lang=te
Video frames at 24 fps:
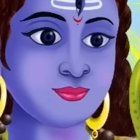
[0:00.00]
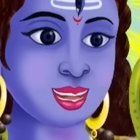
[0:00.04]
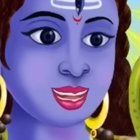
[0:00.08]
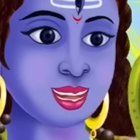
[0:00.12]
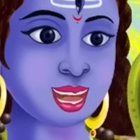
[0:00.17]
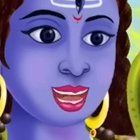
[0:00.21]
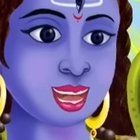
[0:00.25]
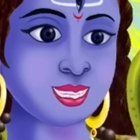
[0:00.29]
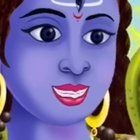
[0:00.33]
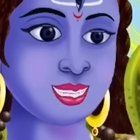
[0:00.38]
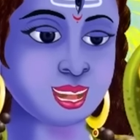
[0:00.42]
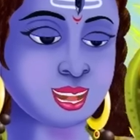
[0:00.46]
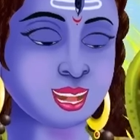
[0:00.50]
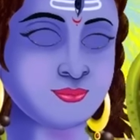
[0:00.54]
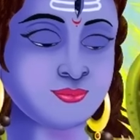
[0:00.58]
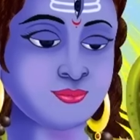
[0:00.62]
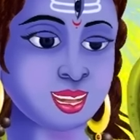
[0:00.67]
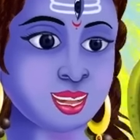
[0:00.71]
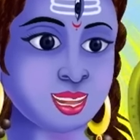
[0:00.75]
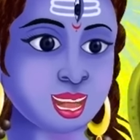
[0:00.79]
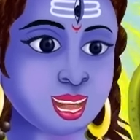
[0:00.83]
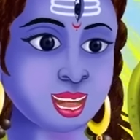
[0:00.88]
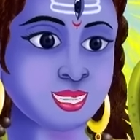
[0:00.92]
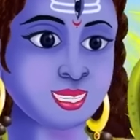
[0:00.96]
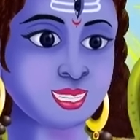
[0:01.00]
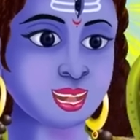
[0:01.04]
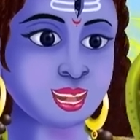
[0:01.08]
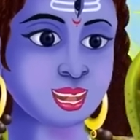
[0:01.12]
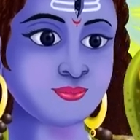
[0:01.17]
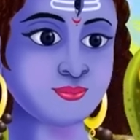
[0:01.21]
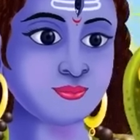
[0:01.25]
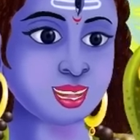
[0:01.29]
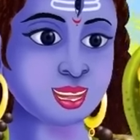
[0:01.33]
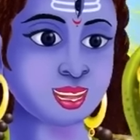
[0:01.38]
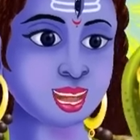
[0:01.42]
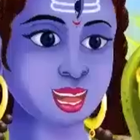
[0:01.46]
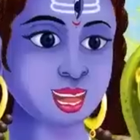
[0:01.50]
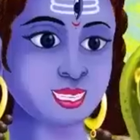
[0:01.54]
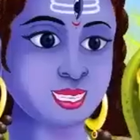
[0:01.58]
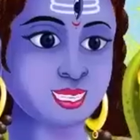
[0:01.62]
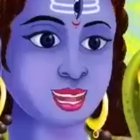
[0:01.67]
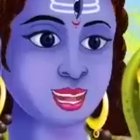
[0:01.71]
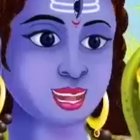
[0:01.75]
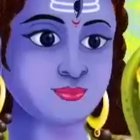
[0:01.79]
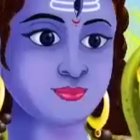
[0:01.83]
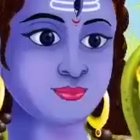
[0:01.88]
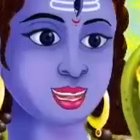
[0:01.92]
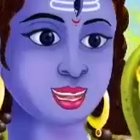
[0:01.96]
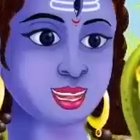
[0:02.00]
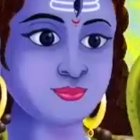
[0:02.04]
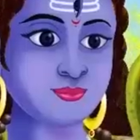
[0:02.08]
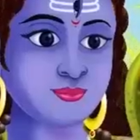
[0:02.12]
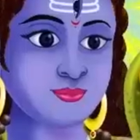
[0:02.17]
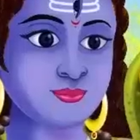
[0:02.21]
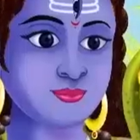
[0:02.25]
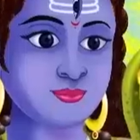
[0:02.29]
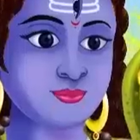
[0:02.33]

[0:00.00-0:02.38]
నీలాంటి వాడికి తప్పకుండా శిక్ష పడాలి